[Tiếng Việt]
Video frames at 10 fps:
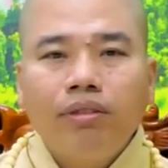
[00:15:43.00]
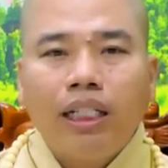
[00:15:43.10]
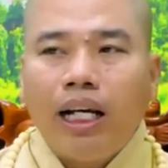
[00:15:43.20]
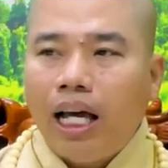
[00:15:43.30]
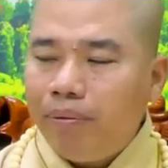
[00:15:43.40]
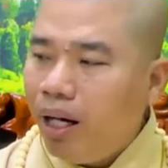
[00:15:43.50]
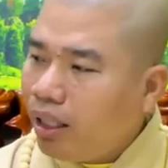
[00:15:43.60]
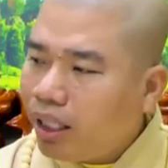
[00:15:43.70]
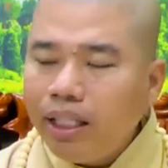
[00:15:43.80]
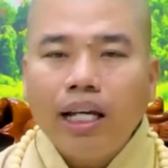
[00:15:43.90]
sẽ làm
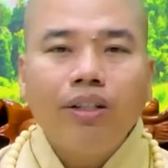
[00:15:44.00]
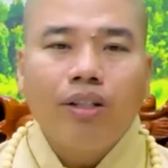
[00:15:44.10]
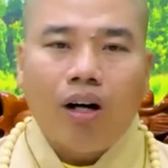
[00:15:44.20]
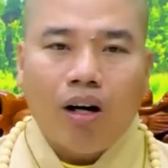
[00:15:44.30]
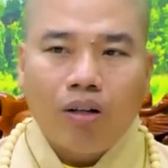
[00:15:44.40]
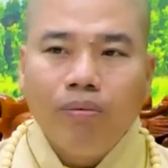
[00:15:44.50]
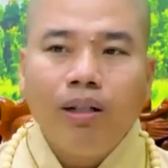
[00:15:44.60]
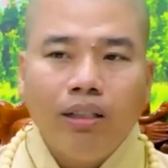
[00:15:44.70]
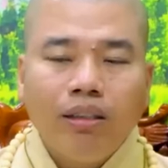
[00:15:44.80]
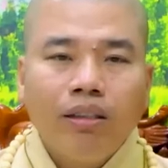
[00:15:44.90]
hết cái vai trò của
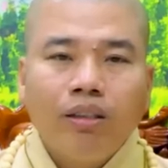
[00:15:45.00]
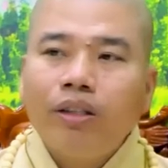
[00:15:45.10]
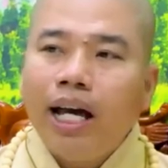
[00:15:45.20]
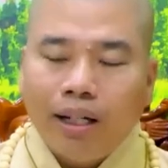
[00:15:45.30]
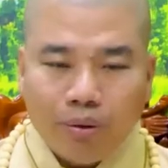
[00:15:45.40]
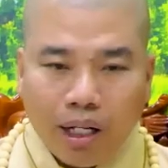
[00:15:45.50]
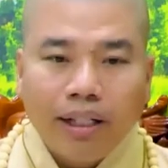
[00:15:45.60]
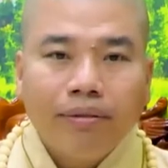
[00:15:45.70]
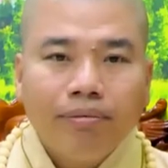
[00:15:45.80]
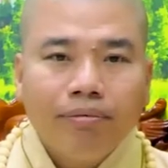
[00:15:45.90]
mình cho đàng
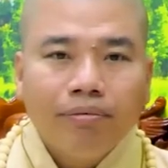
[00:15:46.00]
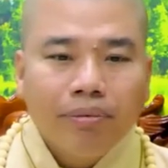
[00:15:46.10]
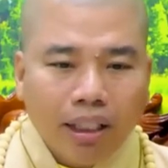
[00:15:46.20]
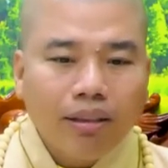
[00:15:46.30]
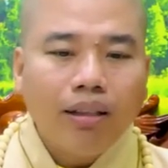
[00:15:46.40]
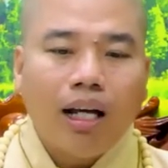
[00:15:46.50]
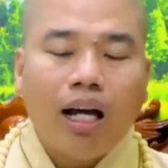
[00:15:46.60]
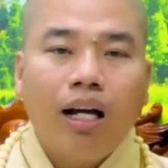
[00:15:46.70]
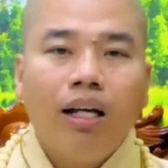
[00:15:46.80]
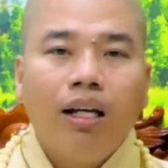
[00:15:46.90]
hoàng nhất
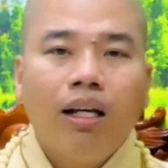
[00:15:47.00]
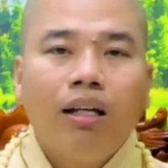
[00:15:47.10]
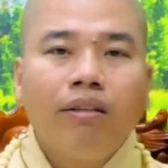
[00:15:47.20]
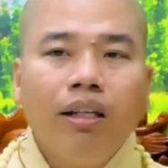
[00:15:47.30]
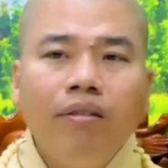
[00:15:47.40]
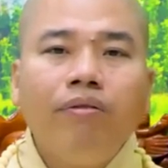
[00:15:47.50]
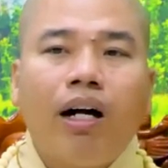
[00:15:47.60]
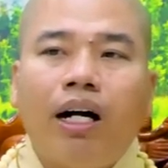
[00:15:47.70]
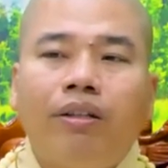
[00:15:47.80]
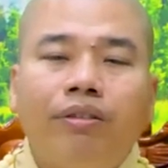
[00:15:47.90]
là dính
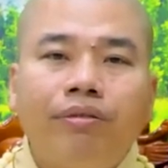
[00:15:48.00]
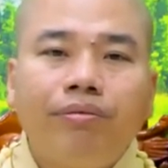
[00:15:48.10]
vào